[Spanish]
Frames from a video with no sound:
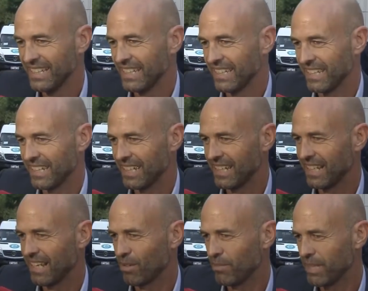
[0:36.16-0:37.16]
en
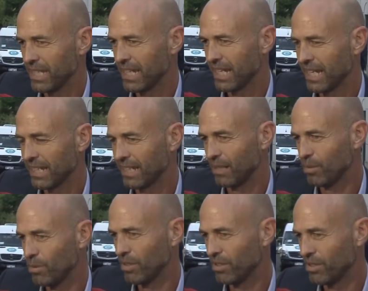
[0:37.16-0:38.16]
la comida que
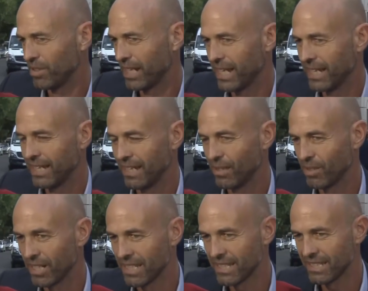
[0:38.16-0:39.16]
hubo de honor a los
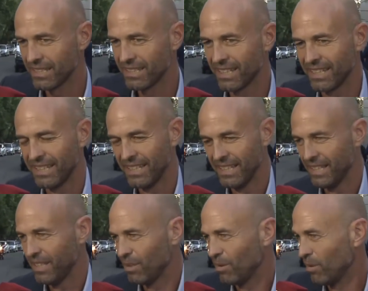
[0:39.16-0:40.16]
reyes,
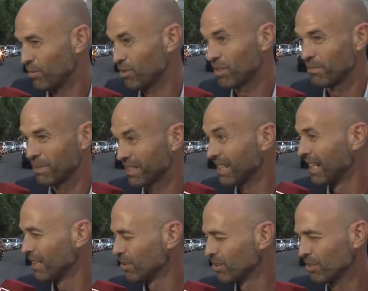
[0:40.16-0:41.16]
hubo muchos
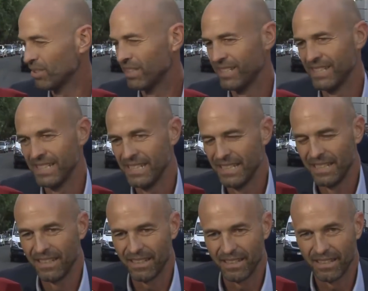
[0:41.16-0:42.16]
empresarios. ¿Pero
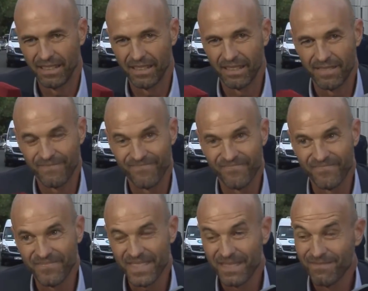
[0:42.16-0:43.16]
anuncios, ¿Alguno
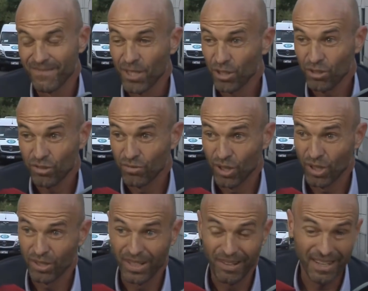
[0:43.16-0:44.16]
No,
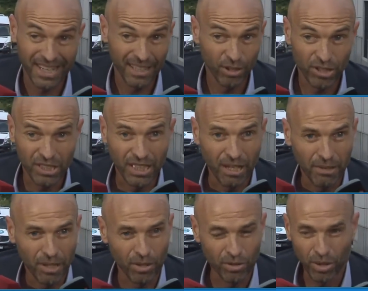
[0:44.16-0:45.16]
la verdad que no sé si ha
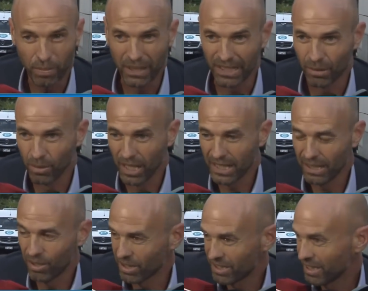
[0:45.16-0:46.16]
habido anuncios particulares,
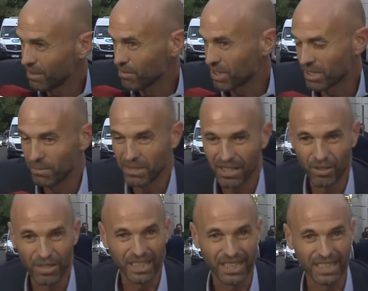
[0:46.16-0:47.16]
lo que sí que muchas empresas con
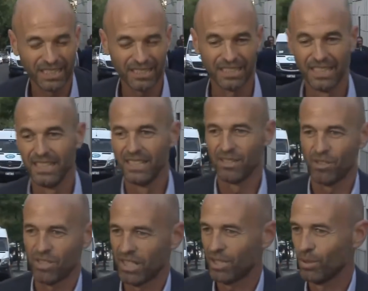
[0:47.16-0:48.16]
interés. Yo
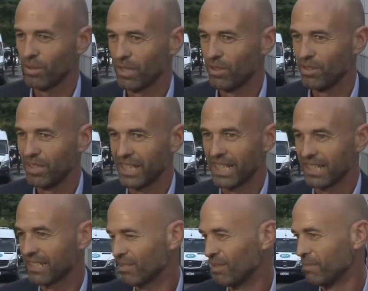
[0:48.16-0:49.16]
ayer estuve con
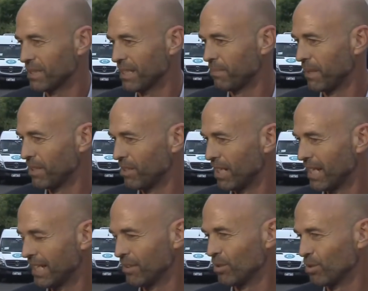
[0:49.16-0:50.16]
Dicasa, que es una empresa
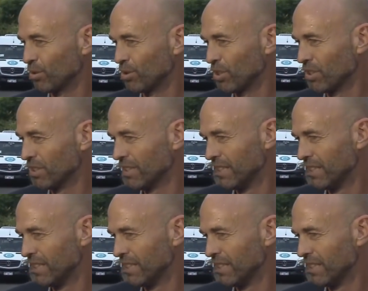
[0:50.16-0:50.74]
española de construcción,